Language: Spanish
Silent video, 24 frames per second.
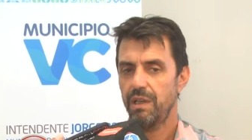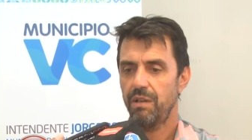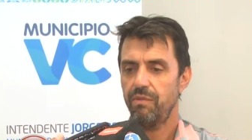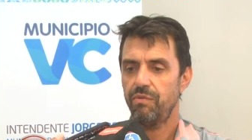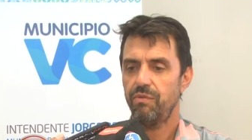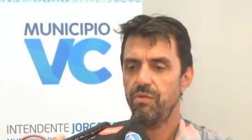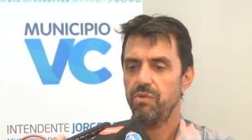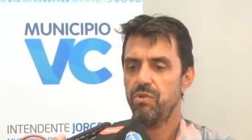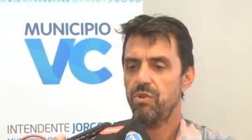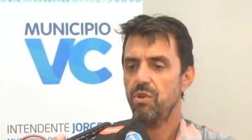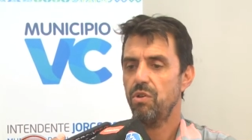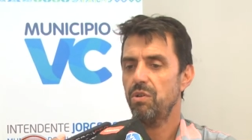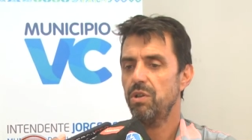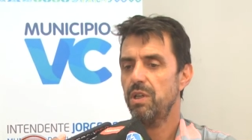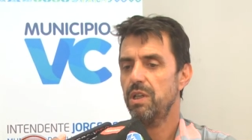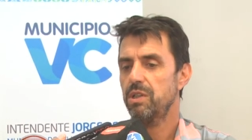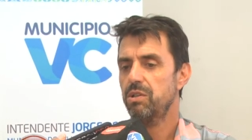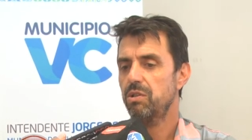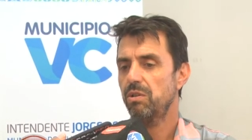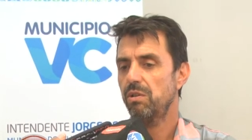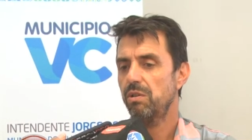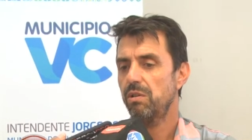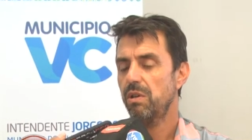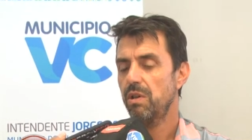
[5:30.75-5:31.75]
En función de
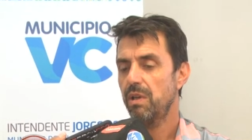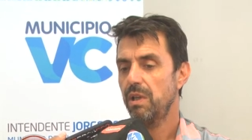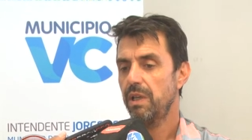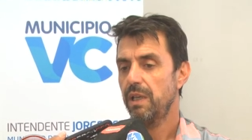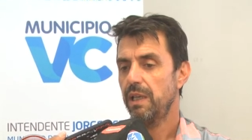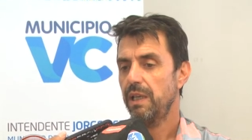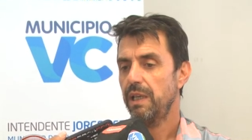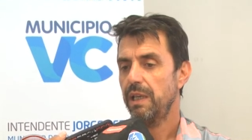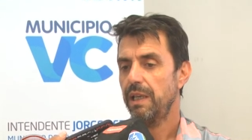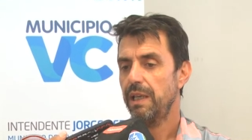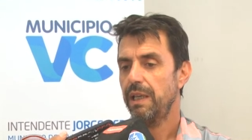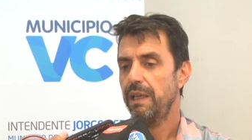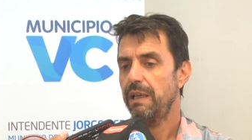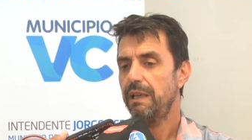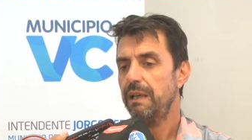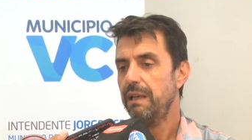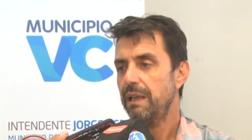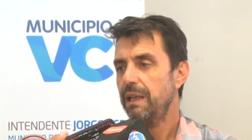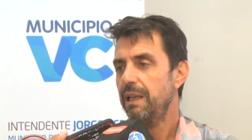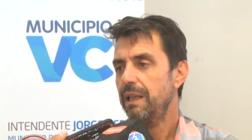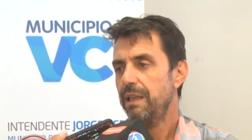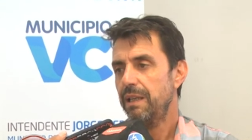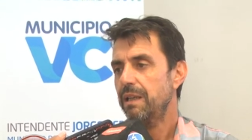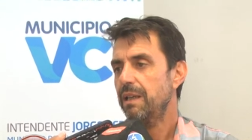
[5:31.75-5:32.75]
eso, el
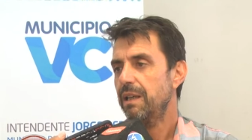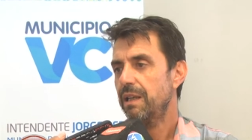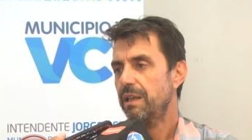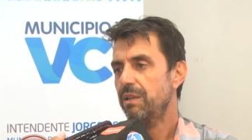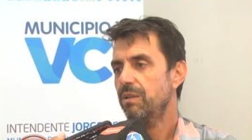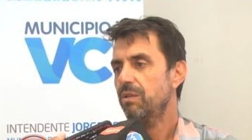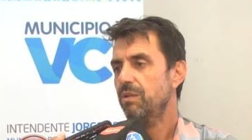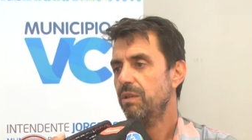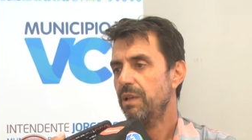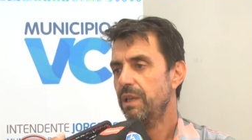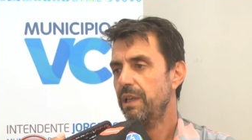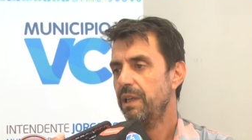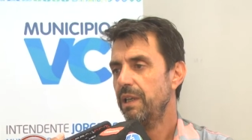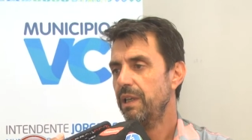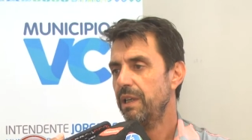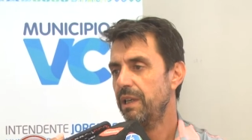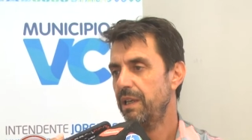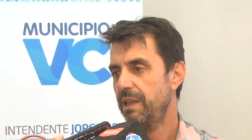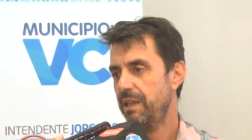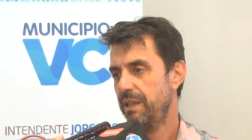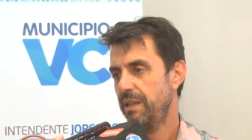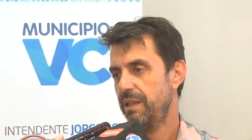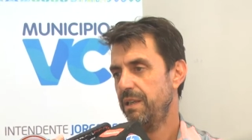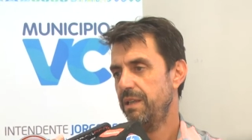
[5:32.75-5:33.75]
LED es algo
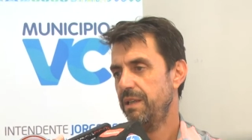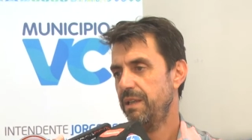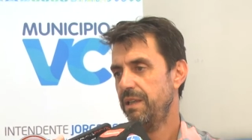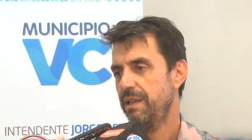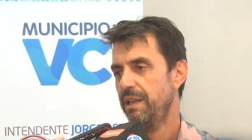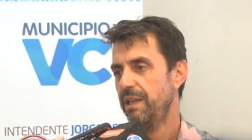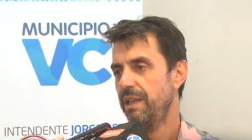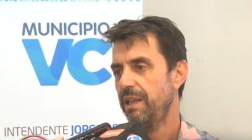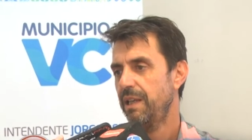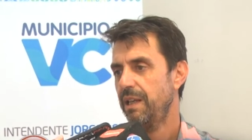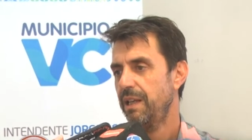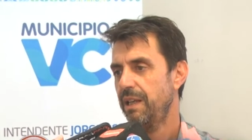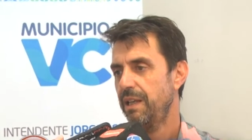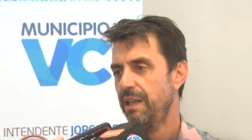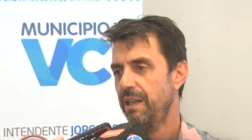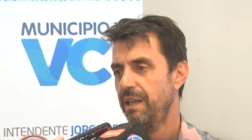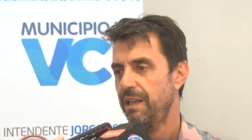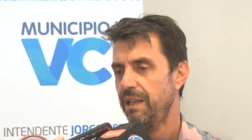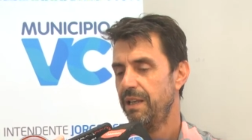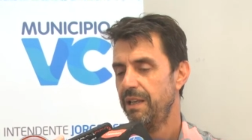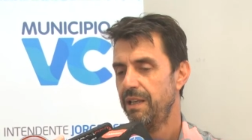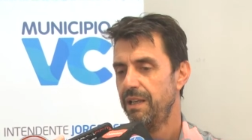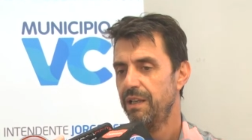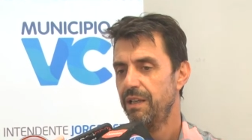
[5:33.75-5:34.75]
que
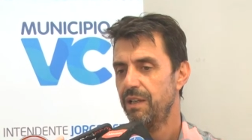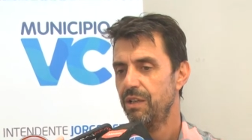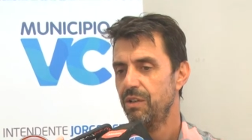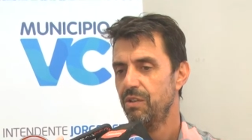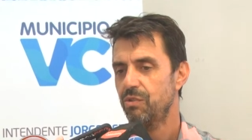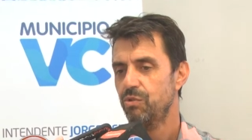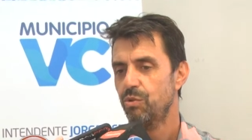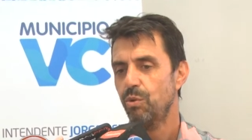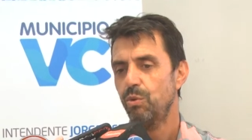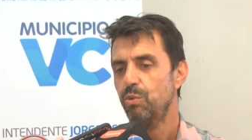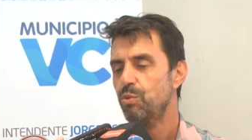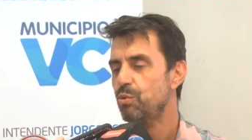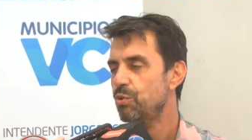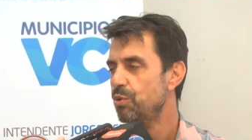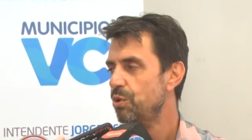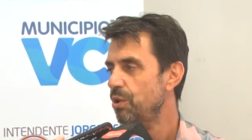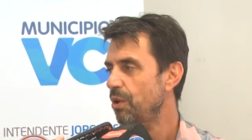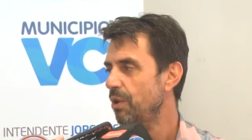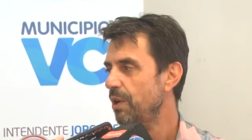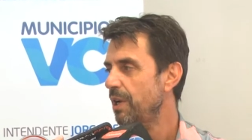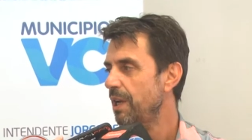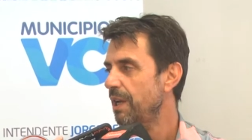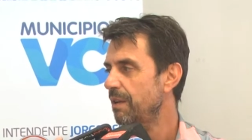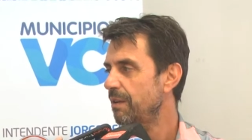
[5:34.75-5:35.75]
eh,
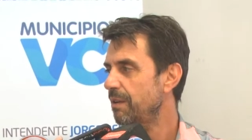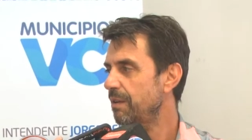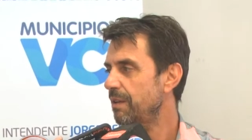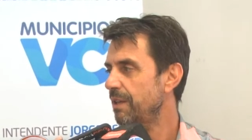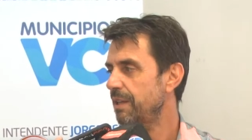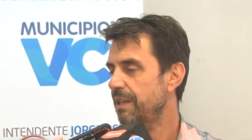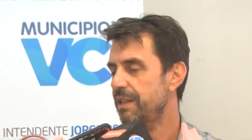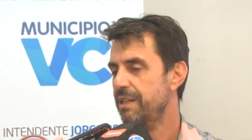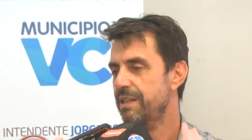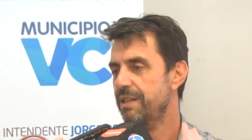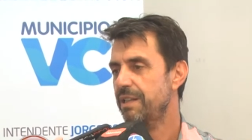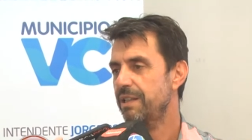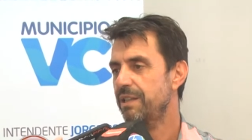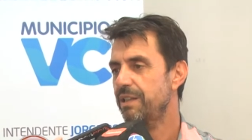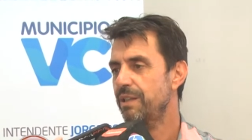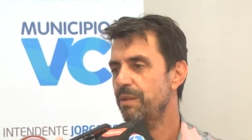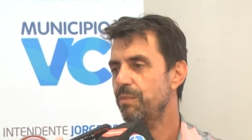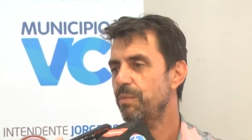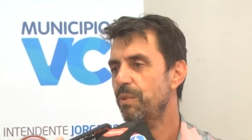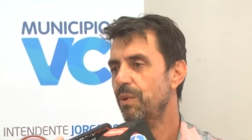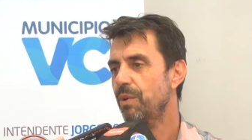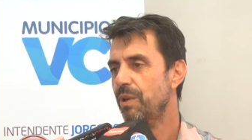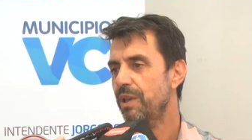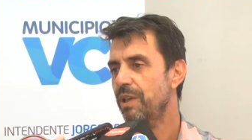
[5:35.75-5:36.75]
soluciona ese
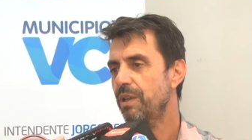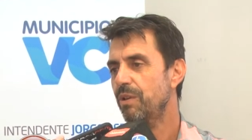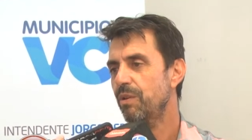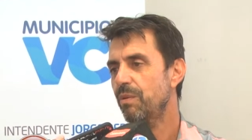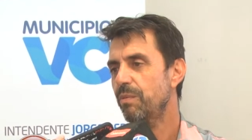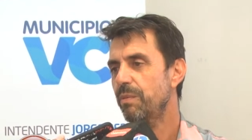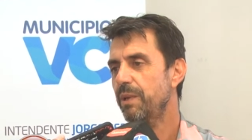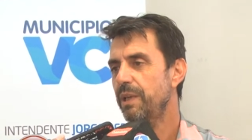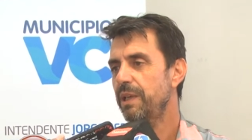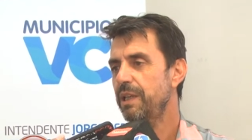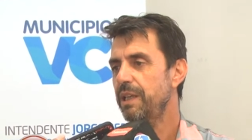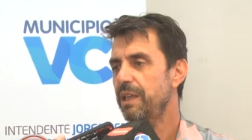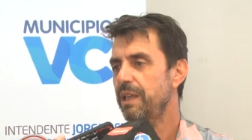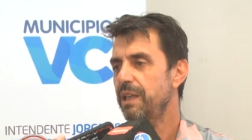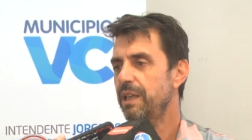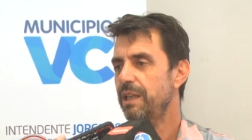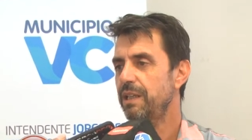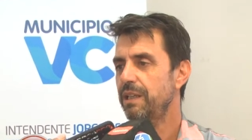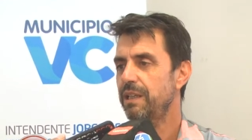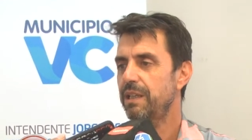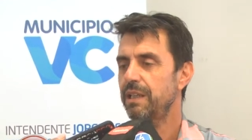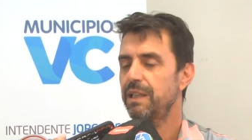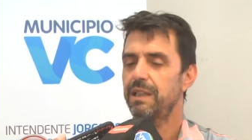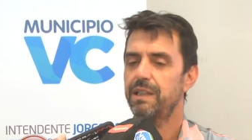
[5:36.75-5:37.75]
tipo de
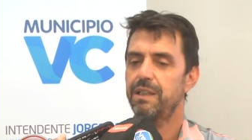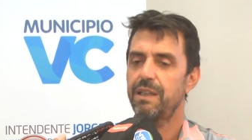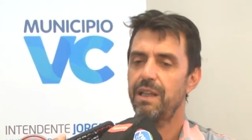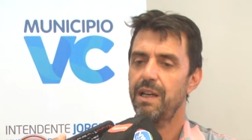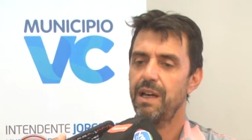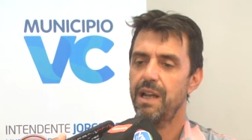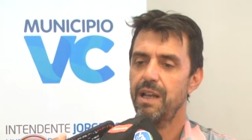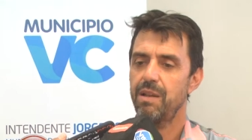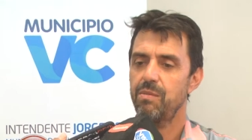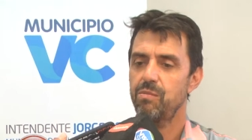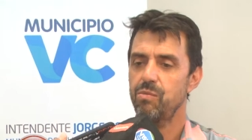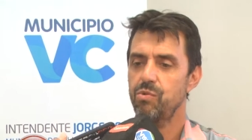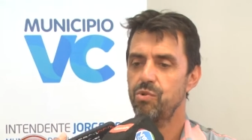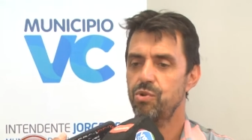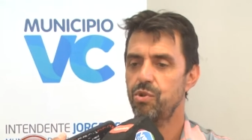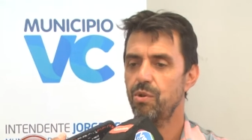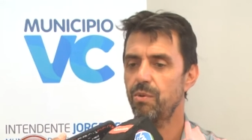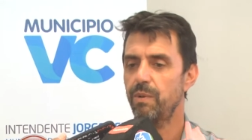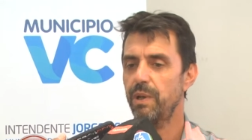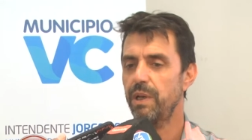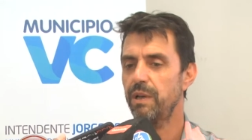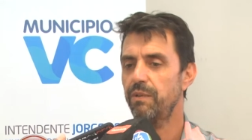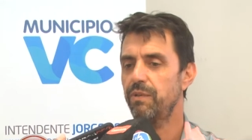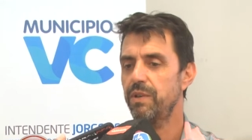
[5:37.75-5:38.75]
inconvenientes, trae
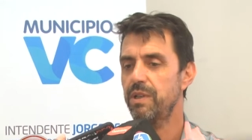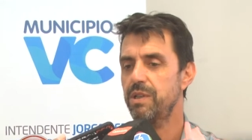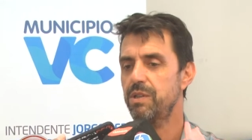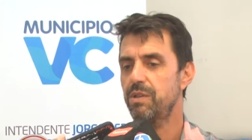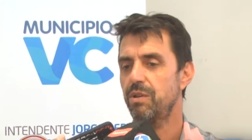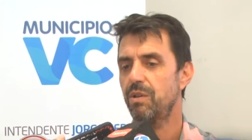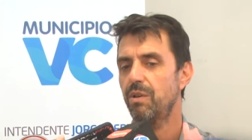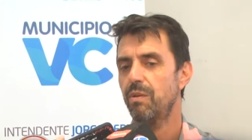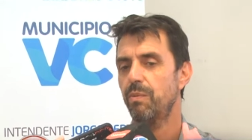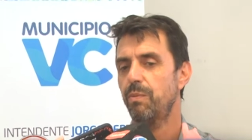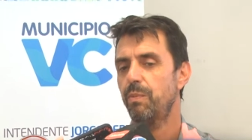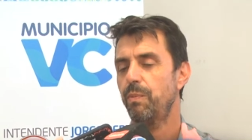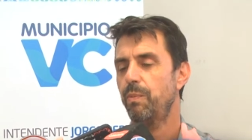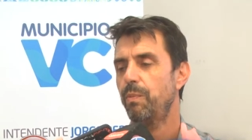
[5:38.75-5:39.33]
muchos beneficios,